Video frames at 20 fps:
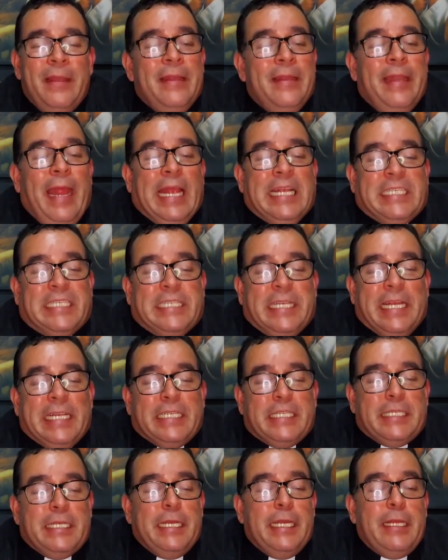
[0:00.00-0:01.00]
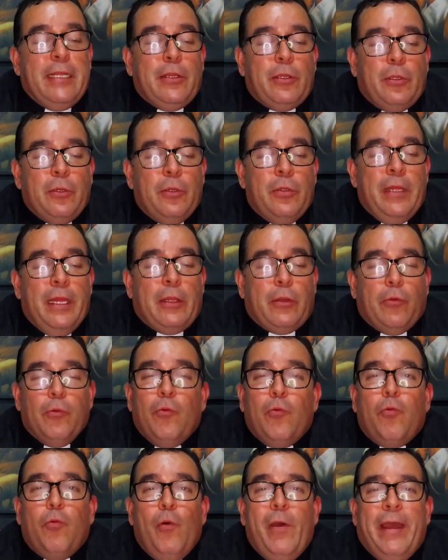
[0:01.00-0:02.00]
Necesito de
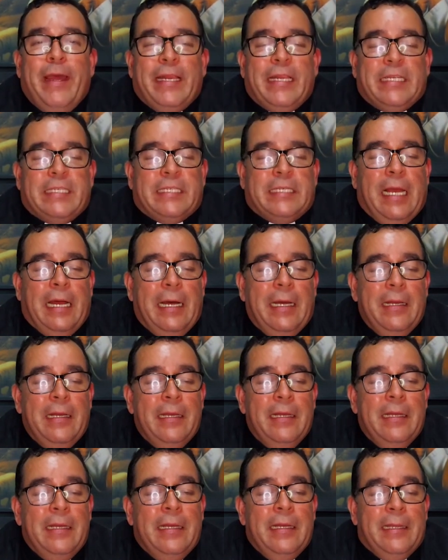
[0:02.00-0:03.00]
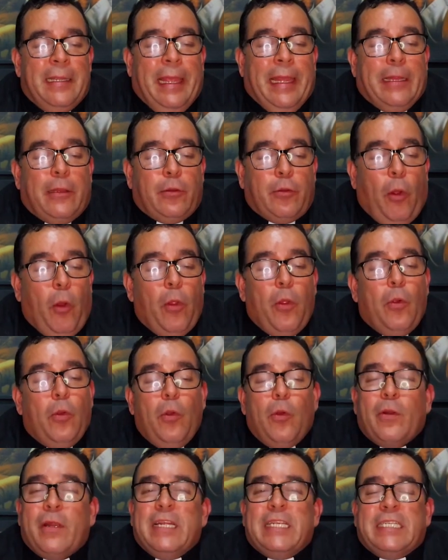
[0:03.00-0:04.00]
tu fuerza que todo
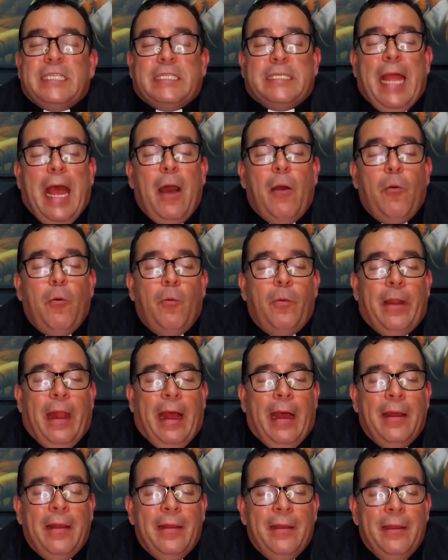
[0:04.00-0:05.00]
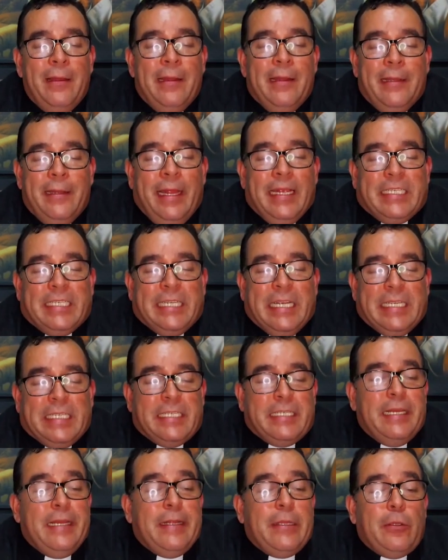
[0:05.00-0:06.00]
lo restaura.
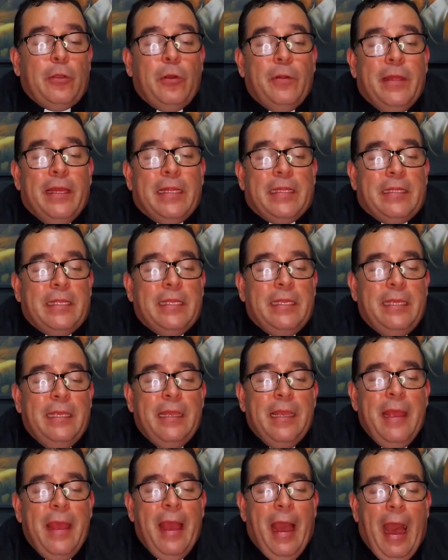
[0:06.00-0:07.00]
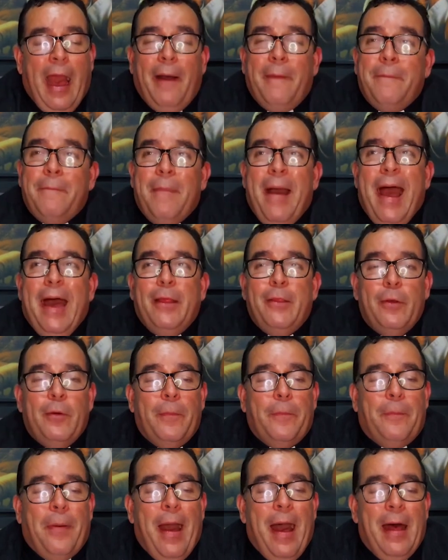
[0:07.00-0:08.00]
Necesito de ti,
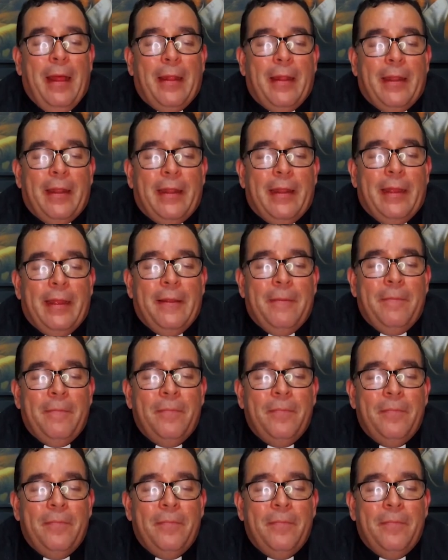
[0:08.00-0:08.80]
amado Padre.